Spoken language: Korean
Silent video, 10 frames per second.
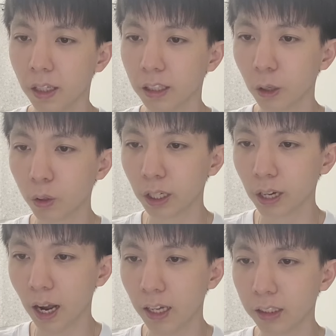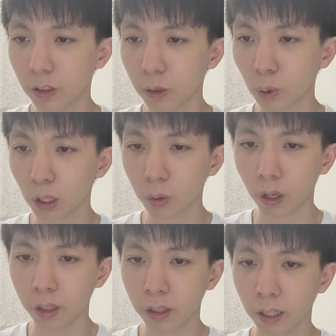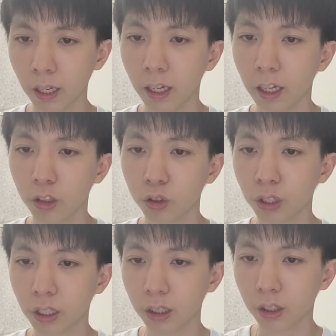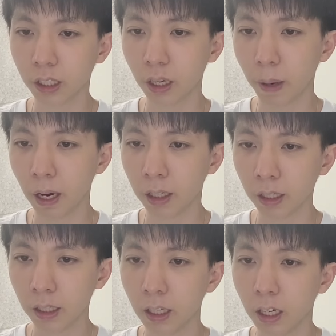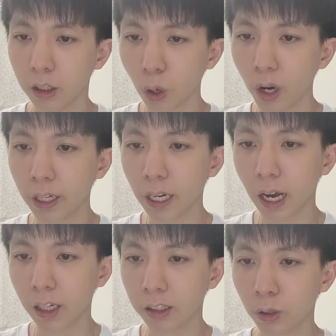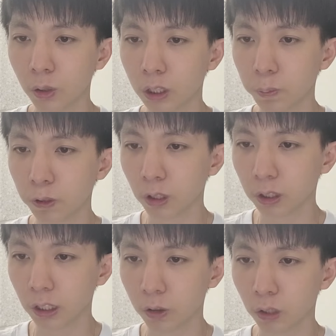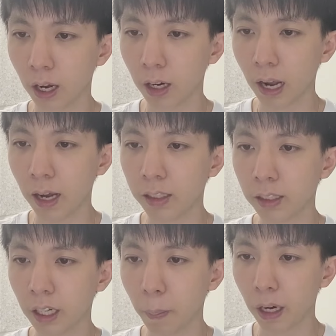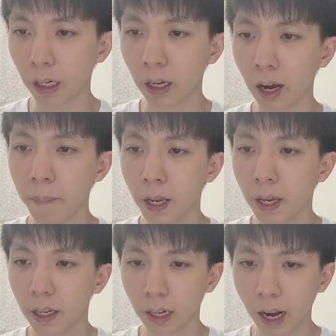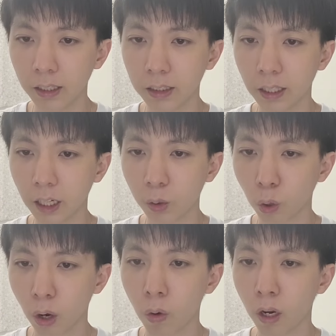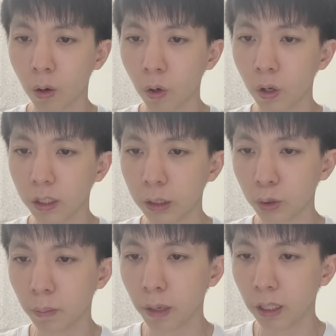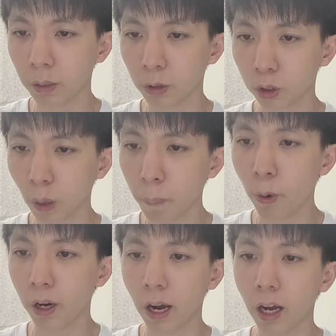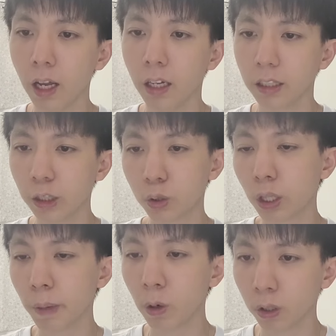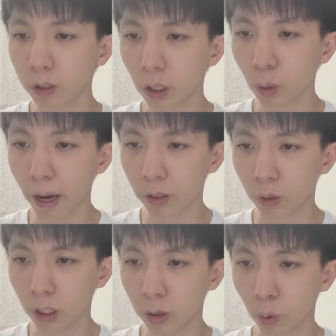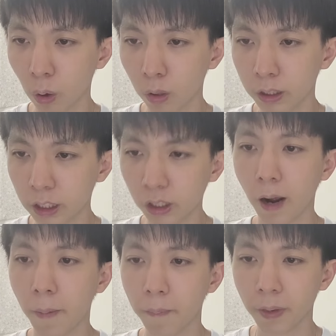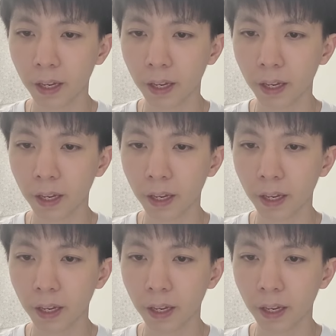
그리고 제 강아지를 손에 놓았는데 주님께서 제게 말하길 너에게 가르치고 싶은 것이 있구나 강아지에게 말하라. 강아지에게 돌아오라고 예수님의 이름으로 선포하라. 예수님의 권세로 말하노니 돌아올지어다.